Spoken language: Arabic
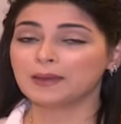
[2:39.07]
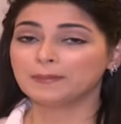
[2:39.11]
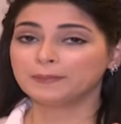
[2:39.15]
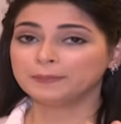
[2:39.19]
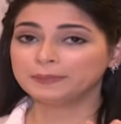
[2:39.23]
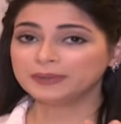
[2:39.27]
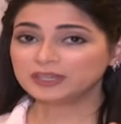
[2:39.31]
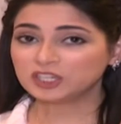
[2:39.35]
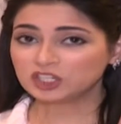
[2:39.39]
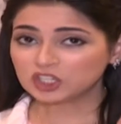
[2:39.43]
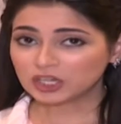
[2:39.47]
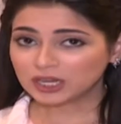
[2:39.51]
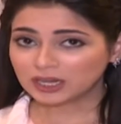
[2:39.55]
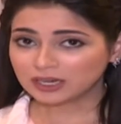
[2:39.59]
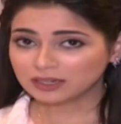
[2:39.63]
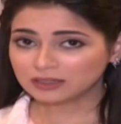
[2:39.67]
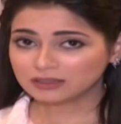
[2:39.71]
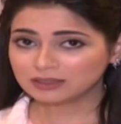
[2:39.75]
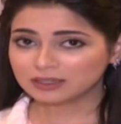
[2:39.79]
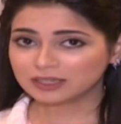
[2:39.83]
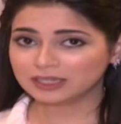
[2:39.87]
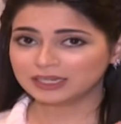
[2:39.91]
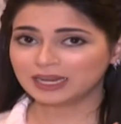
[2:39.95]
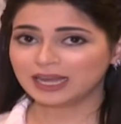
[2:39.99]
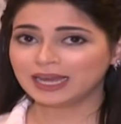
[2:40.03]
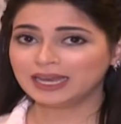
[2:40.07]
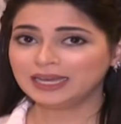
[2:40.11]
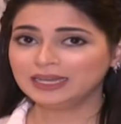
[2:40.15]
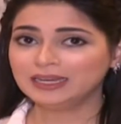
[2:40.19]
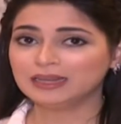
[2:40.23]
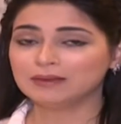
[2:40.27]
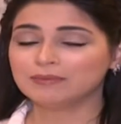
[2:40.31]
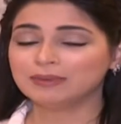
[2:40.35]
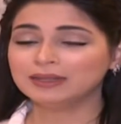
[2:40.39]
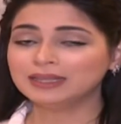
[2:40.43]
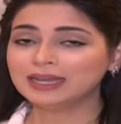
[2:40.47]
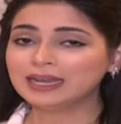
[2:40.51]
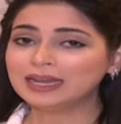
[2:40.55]
بشرط ان احنا
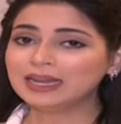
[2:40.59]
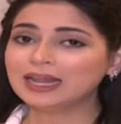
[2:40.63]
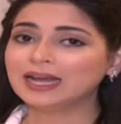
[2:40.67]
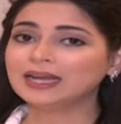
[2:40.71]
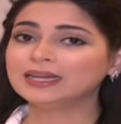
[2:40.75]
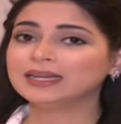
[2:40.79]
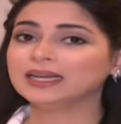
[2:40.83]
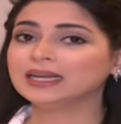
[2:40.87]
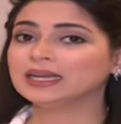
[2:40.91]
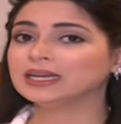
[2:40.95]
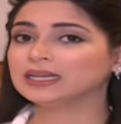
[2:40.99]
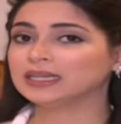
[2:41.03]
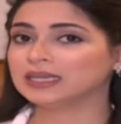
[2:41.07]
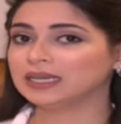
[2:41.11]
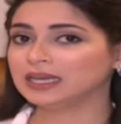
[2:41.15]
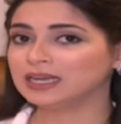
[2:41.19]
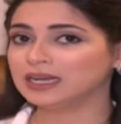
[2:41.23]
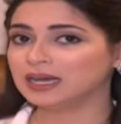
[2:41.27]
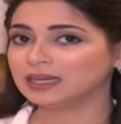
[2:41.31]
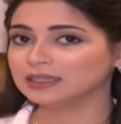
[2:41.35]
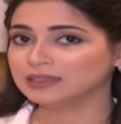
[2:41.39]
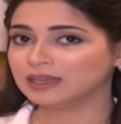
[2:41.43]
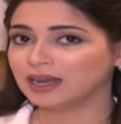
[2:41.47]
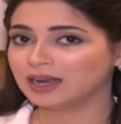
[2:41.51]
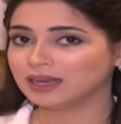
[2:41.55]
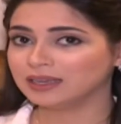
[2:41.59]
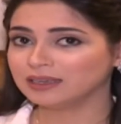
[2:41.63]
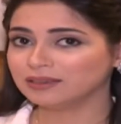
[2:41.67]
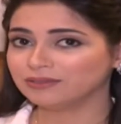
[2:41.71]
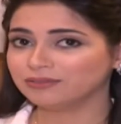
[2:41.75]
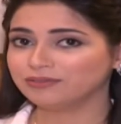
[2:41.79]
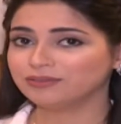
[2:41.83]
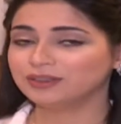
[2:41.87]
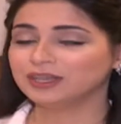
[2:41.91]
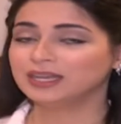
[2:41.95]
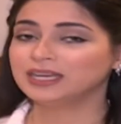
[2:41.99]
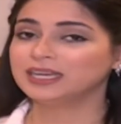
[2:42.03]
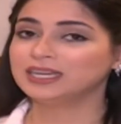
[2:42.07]
بدل لا نقلي
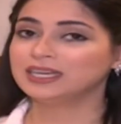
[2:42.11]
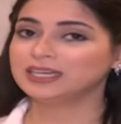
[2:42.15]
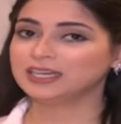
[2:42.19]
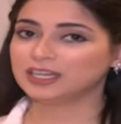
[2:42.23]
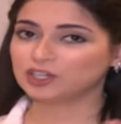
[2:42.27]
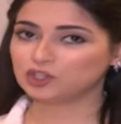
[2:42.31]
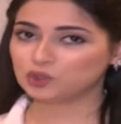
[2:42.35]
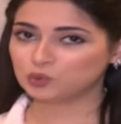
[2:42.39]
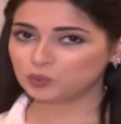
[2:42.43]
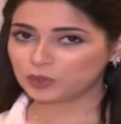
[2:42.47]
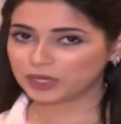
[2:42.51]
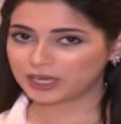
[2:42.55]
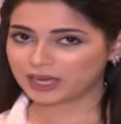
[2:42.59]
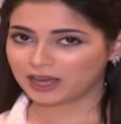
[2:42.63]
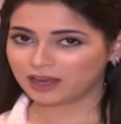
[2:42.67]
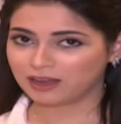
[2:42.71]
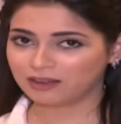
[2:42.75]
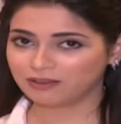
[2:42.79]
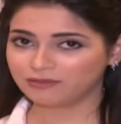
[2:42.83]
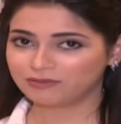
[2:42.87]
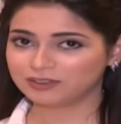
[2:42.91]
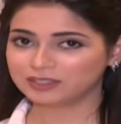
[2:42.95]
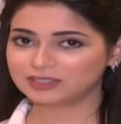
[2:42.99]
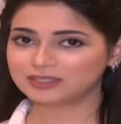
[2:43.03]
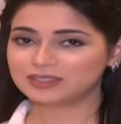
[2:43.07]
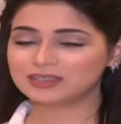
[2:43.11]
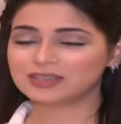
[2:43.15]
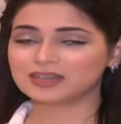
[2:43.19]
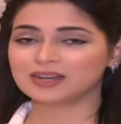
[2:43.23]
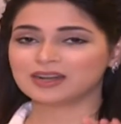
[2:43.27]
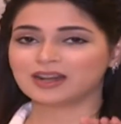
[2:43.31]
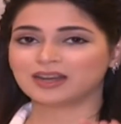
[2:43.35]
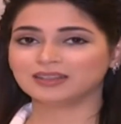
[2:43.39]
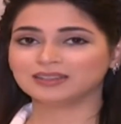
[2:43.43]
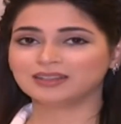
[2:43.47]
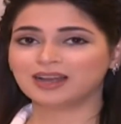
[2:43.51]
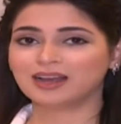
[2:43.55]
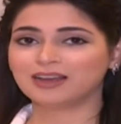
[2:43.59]
القطايف نشويها فتصير
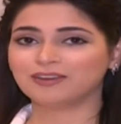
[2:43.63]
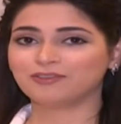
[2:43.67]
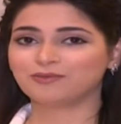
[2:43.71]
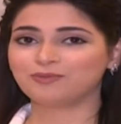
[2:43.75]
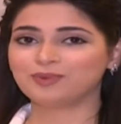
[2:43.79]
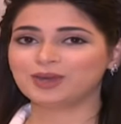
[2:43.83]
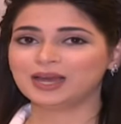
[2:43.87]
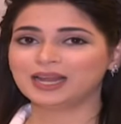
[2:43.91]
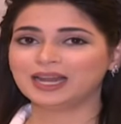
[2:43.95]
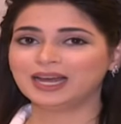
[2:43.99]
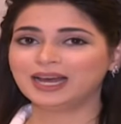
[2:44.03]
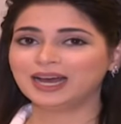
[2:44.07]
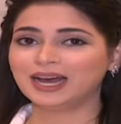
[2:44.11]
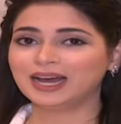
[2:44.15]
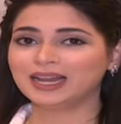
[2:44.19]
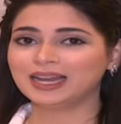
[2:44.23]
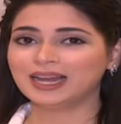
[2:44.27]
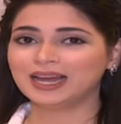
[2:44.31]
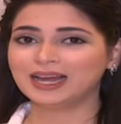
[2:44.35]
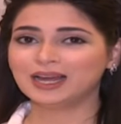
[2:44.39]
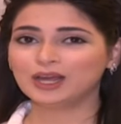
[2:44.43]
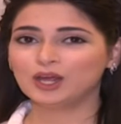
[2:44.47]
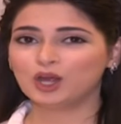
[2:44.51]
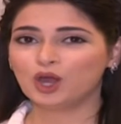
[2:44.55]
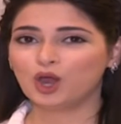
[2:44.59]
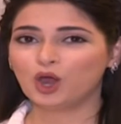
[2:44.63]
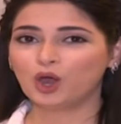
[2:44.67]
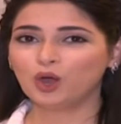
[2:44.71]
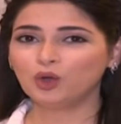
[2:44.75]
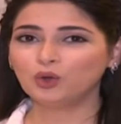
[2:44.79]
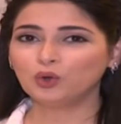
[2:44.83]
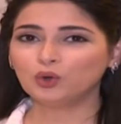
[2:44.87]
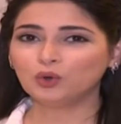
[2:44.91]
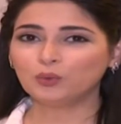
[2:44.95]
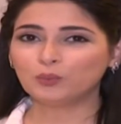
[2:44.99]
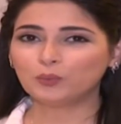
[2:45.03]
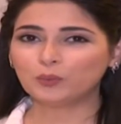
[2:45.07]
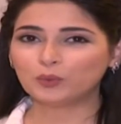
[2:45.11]
القطايف بهالحالة
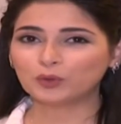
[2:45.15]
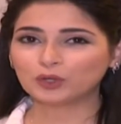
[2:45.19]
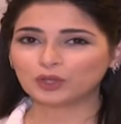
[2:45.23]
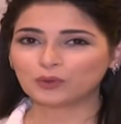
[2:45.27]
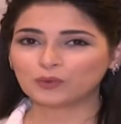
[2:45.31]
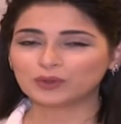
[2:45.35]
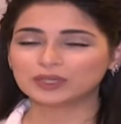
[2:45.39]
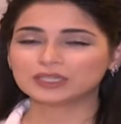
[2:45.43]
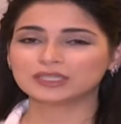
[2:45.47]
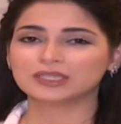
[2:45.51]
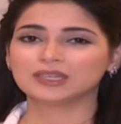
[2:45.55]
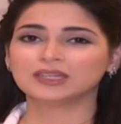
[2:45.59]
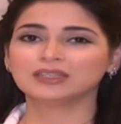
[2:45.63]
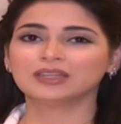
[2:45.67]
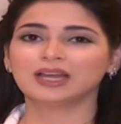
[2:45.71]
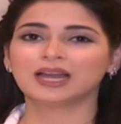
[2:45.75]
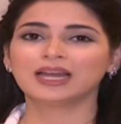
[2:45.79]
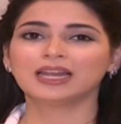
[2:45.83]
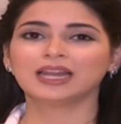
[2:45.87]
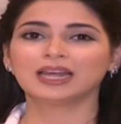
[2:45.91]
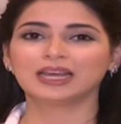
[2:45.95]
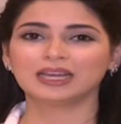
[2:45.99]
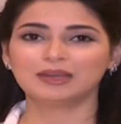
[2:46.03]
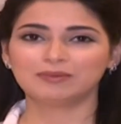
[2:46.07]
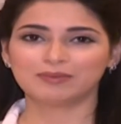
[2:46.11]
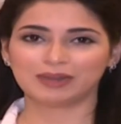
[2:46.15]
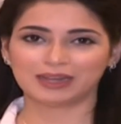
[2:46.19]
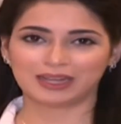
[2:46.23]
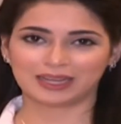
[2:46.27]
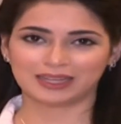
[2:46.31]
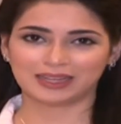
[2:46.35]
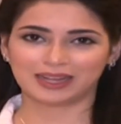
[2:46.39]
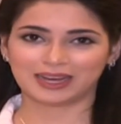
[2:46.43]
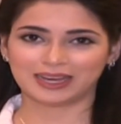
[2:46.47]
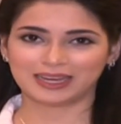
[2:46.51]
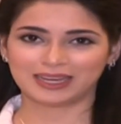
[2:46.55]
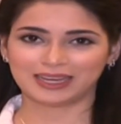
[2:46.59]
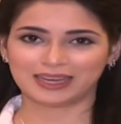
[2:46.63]
حلو متوسط القيمة
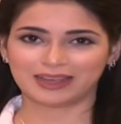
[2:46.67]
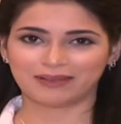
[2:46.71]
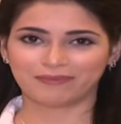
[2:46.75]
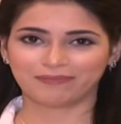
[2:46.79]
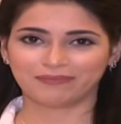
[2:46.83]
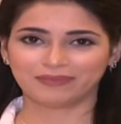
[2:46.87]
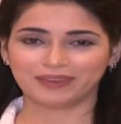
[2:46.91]
الغذائية